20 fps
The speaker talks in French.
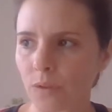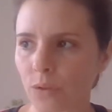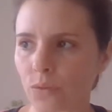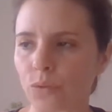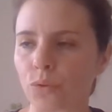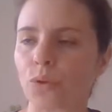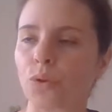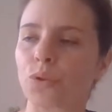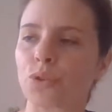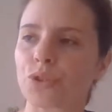
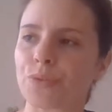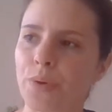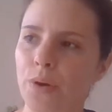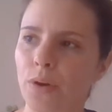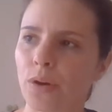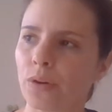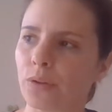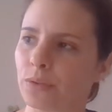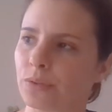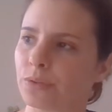Donc heureusement,
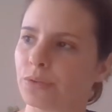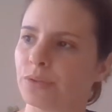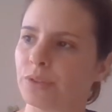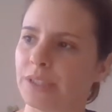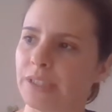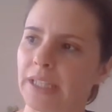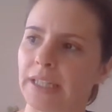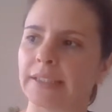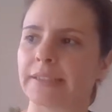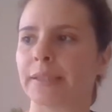euh,
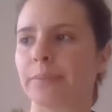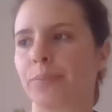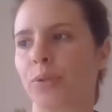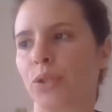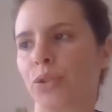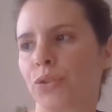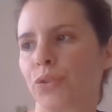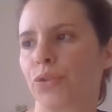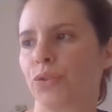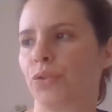Denis a ses
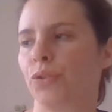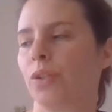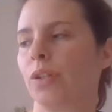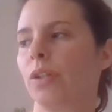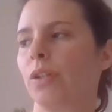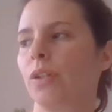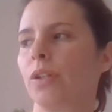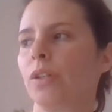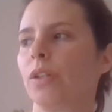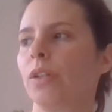potes euh,
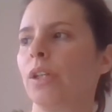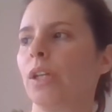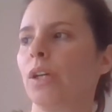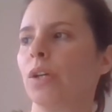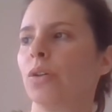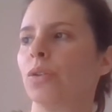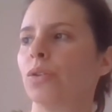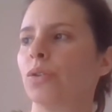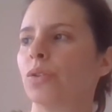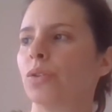
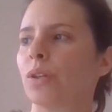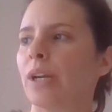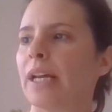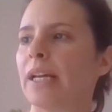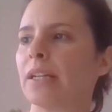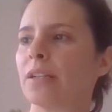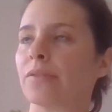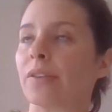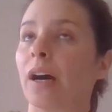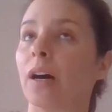au
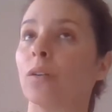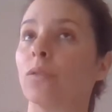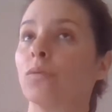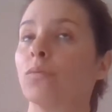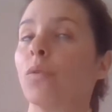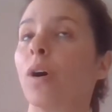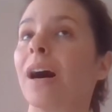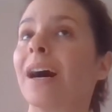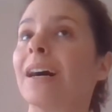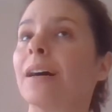collège, enfin au
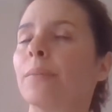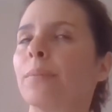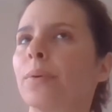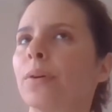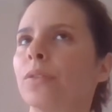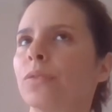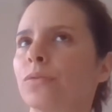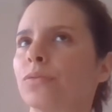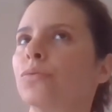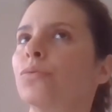moins un
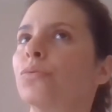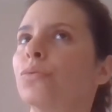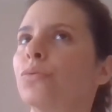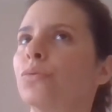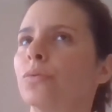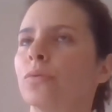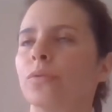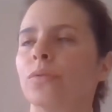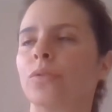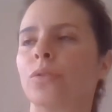pote ou
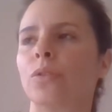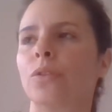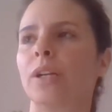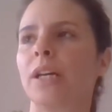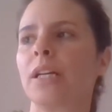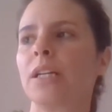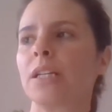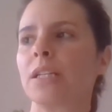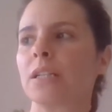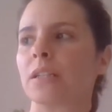deux au
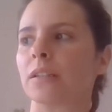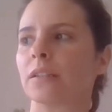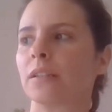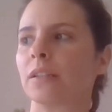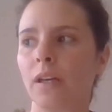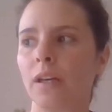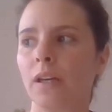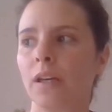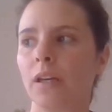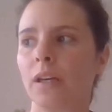collège.
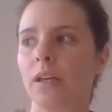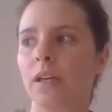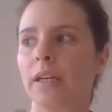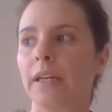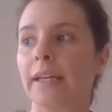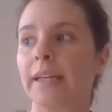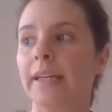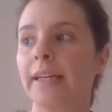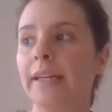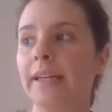
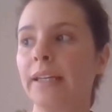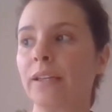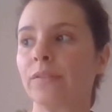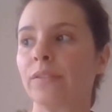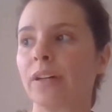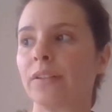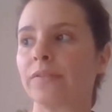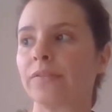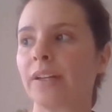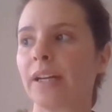Et il
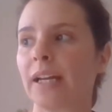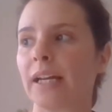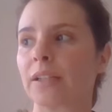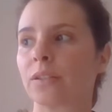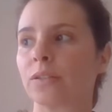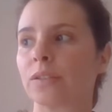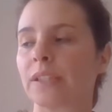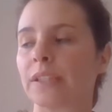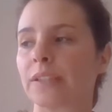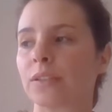va faire la
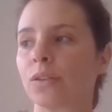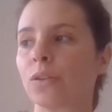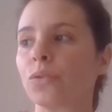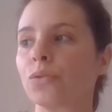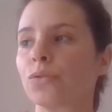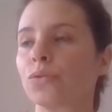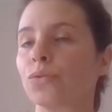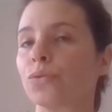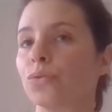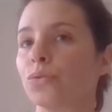
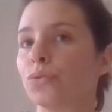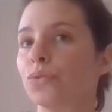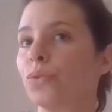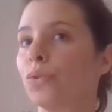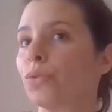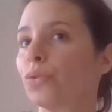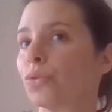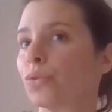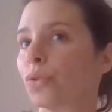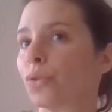connaissance d'une
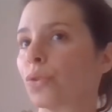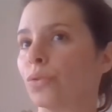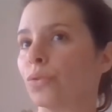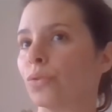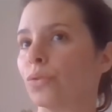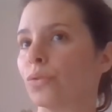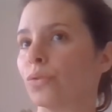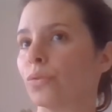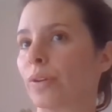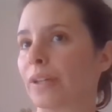autre,
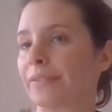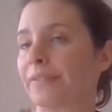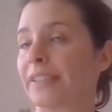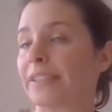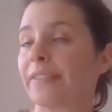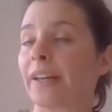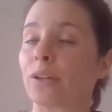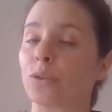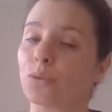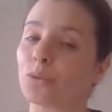euh, enfin il va
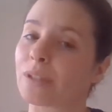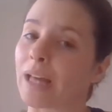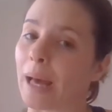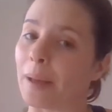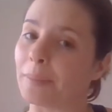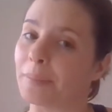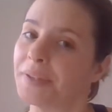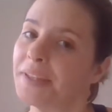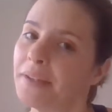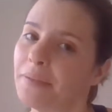se faire une autre
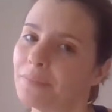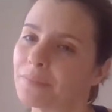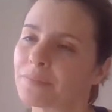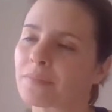amie,